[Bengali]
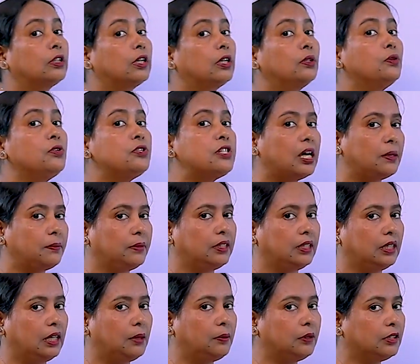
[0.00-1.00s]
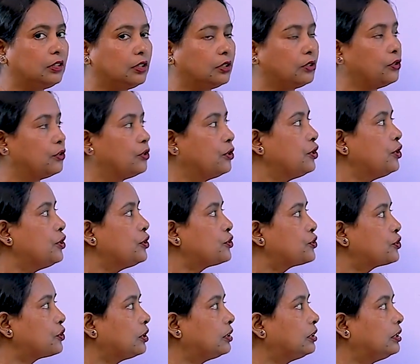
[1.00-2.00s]
ঘটানো যাবে না আবার দেখো
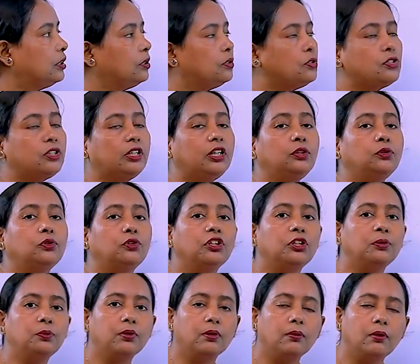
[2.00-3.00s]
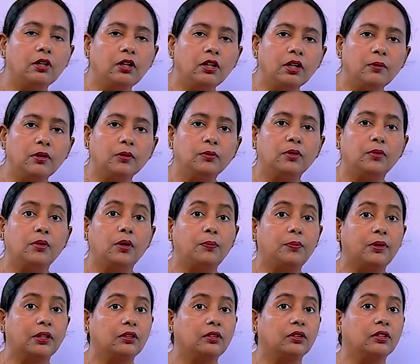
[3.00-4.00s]
শর্তানুযায়ী তড়িৎ প্রবাহ এবং বিভব
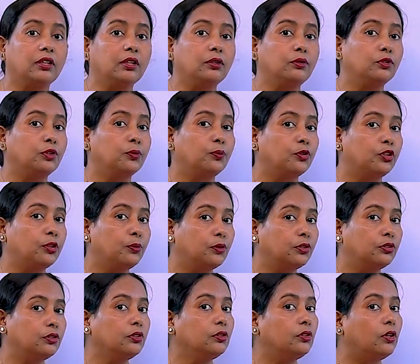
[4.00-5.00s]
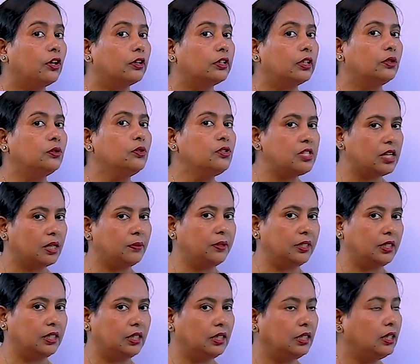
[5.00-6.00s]
পার্থক্যের কোনো পরিবর্তন ঘটানো
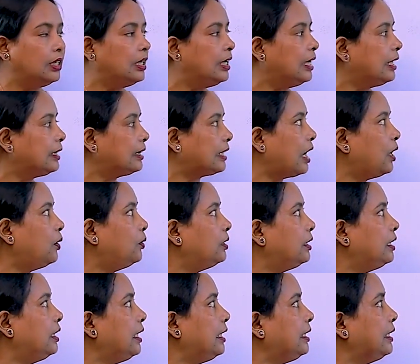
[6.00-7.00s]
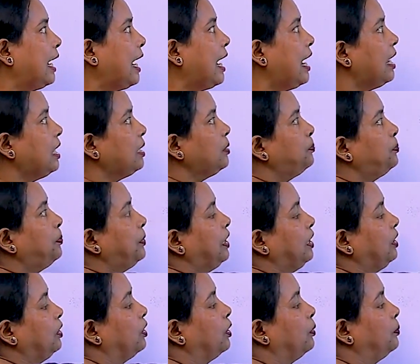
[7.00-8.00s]
যাবে না তাহলে এই আরপি
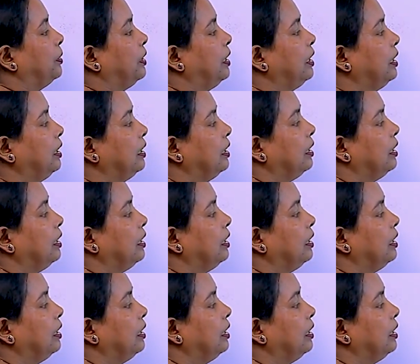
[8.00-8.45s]
হবে